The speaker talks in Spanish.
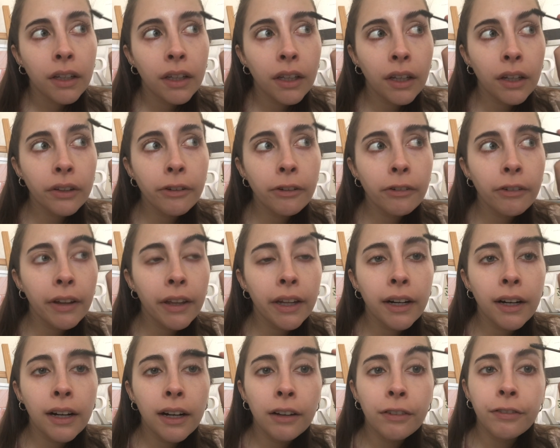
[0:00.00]
Y esto va a
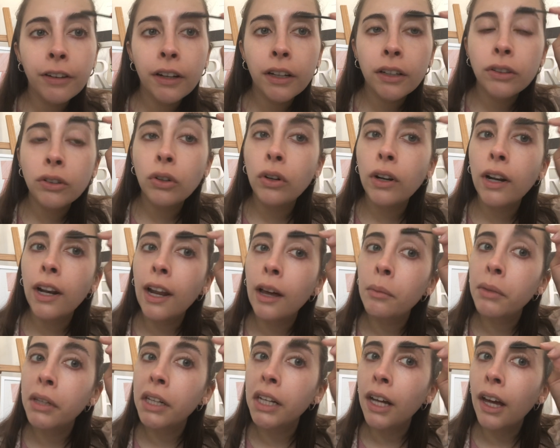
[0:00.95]
dar el efecto
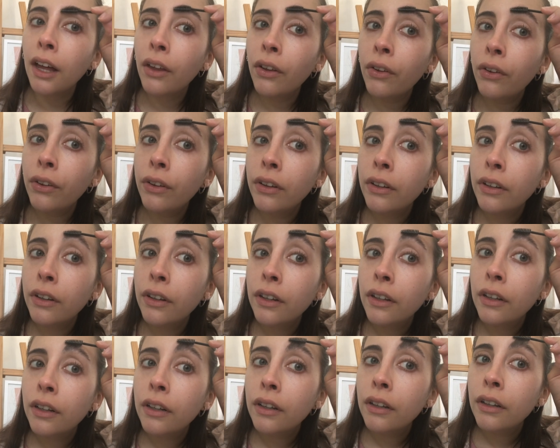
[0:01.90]
laminado,
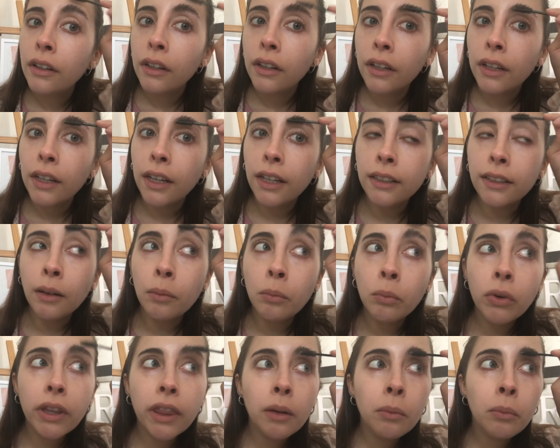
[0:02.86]
que está
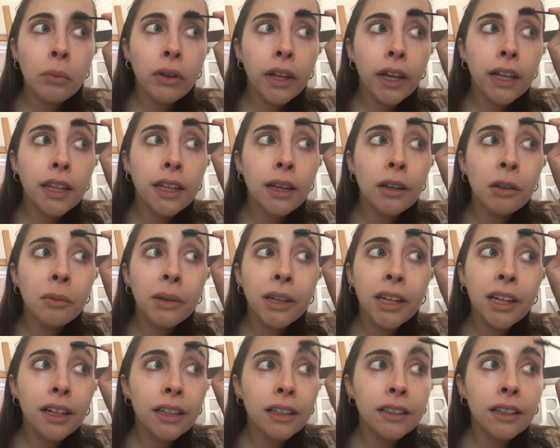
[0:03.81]
muy de moda y ahí me
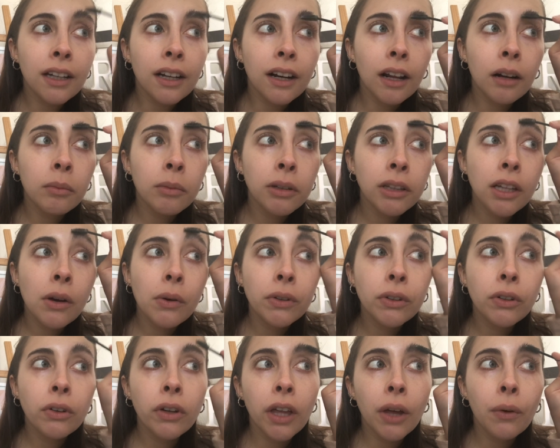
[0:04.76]
encanta. Realmente
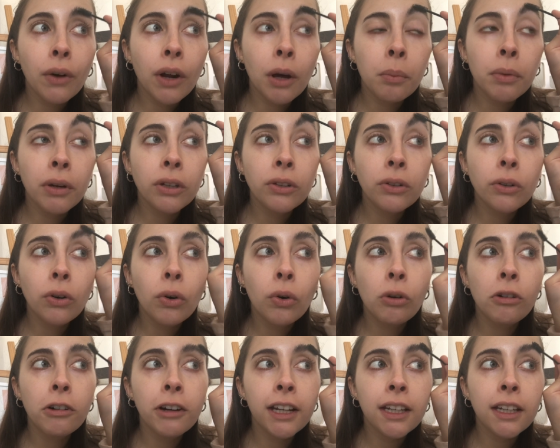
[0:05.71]
encuentro que da un aspecto
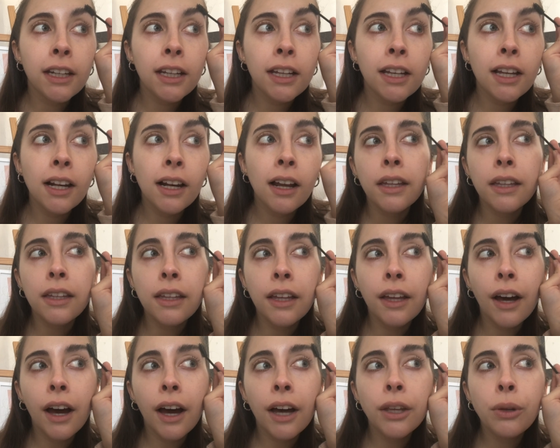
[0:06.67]
juvenil
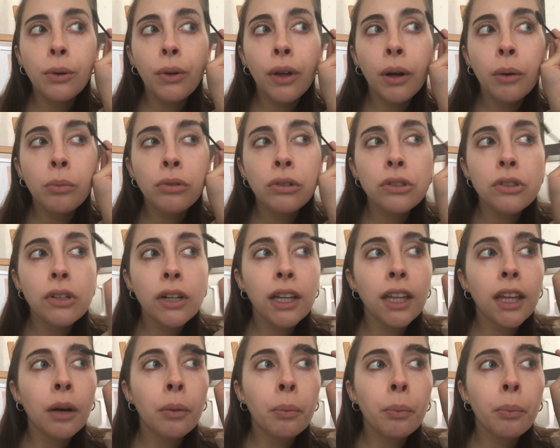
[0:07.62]
y ayuda mucho
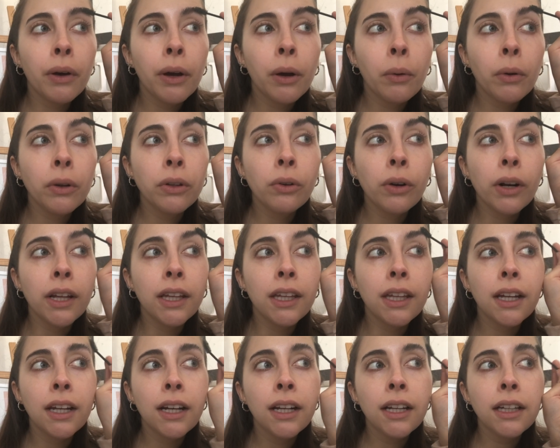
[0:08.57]
que después cuando
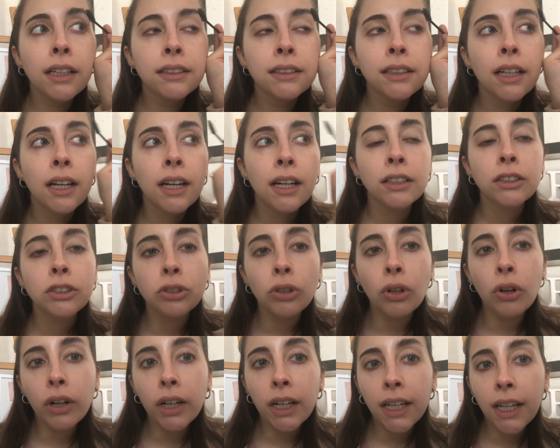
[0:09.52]
rellenes,
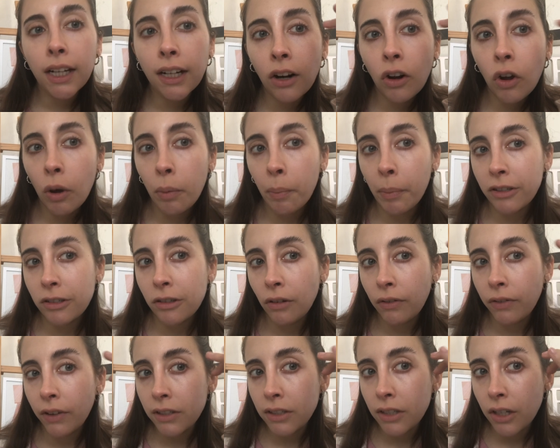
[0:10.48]
solo rellenes los espacios
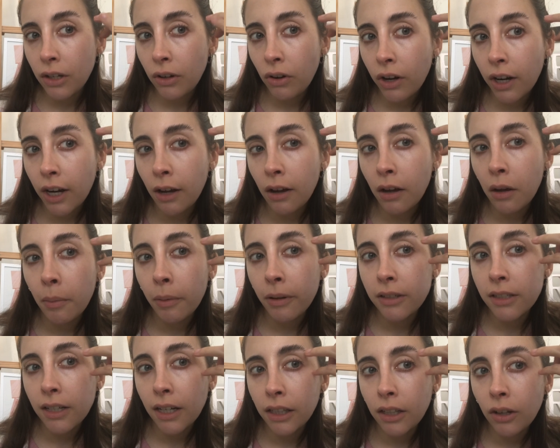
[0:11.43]
vacíos, que a mí me
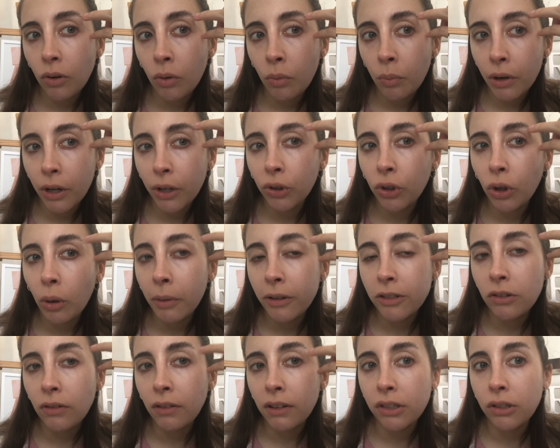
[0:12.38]
pasa que tengo un poquito de
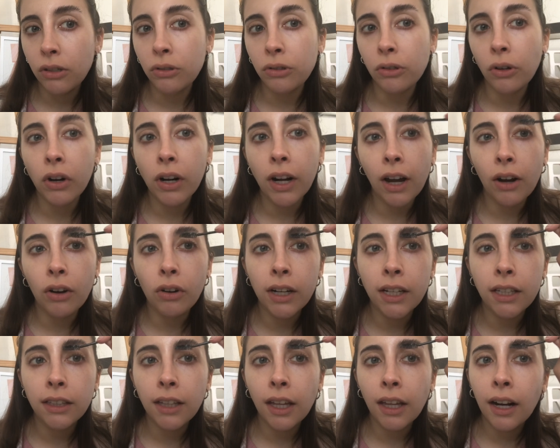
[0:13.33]
espacio vacío solo en la
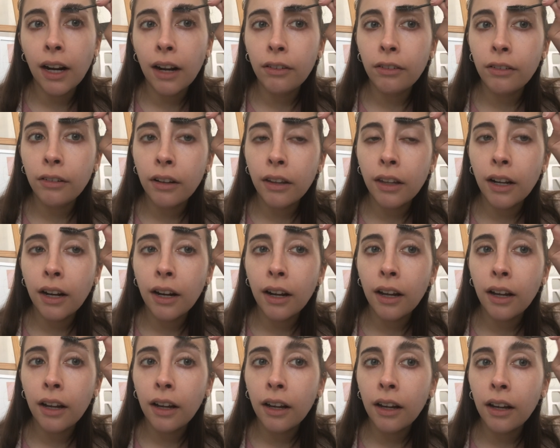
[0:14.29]
colita de la, de
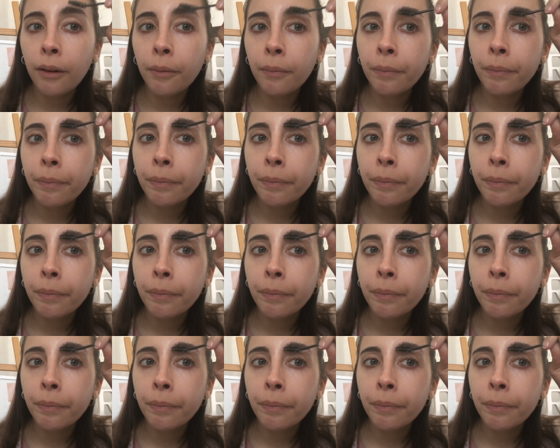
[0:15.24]
la